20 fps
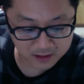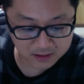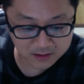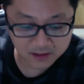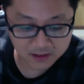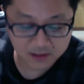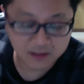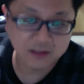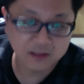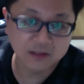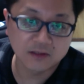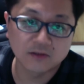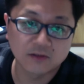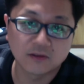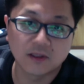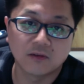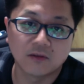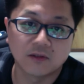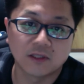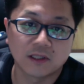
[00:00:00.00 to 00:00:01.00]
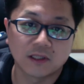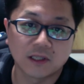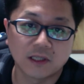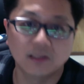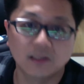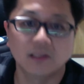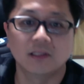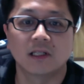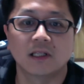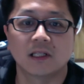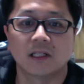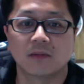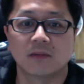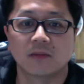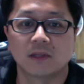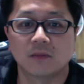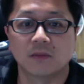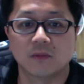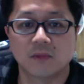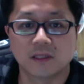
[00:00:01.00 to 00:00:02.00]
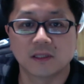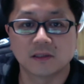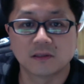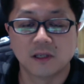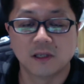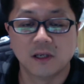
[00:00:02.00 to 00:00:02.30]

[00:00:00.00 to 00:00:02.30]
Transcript: ぜひ素直に書いていただければと思います。